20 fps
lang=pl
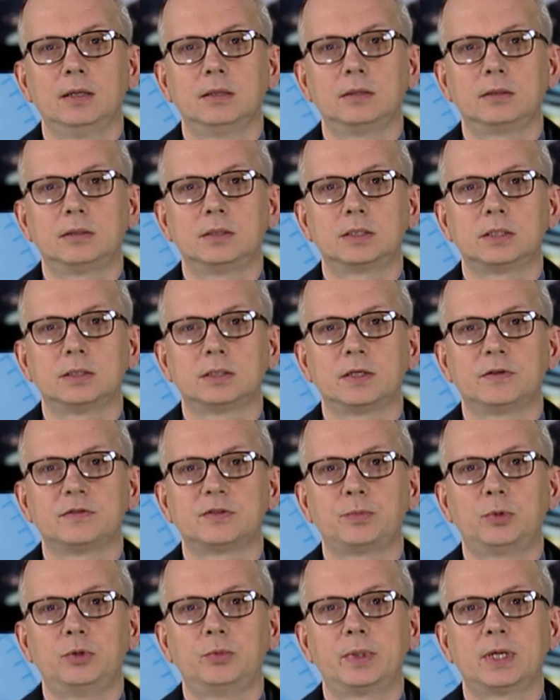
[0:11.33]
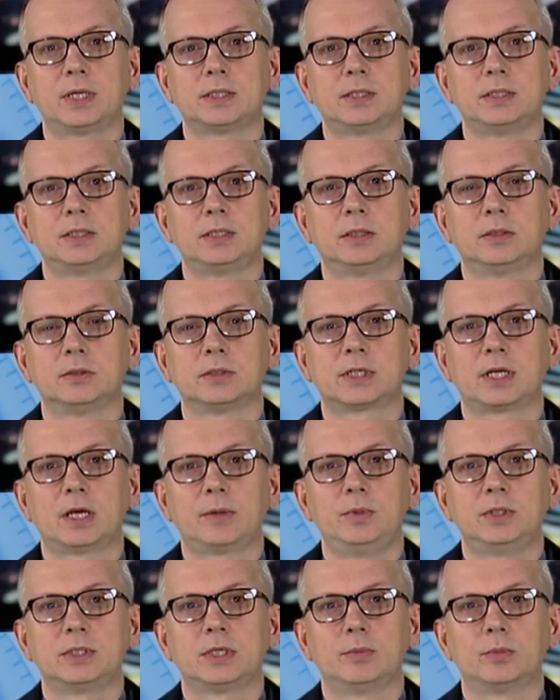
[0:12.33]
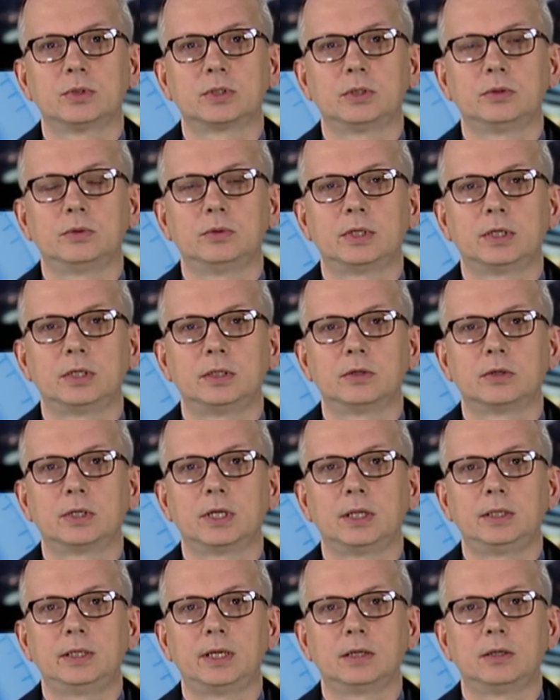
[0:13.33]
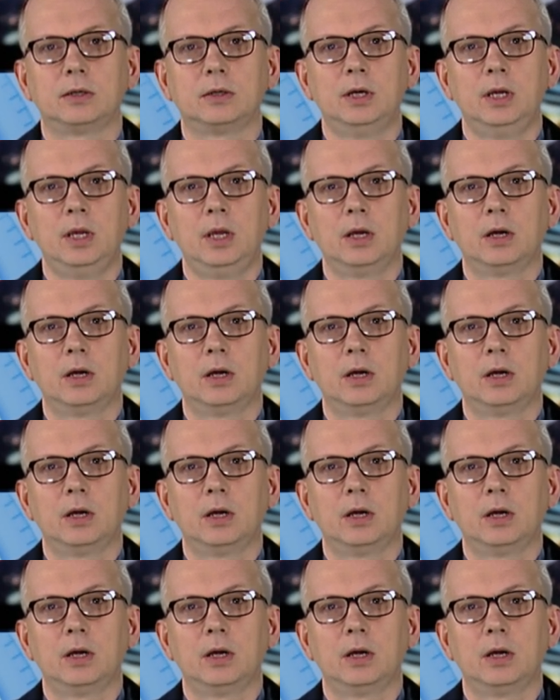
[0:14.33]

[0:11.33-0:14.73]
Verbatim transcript: dotyczące współpracy z jednostkami samorządu terytorialnego.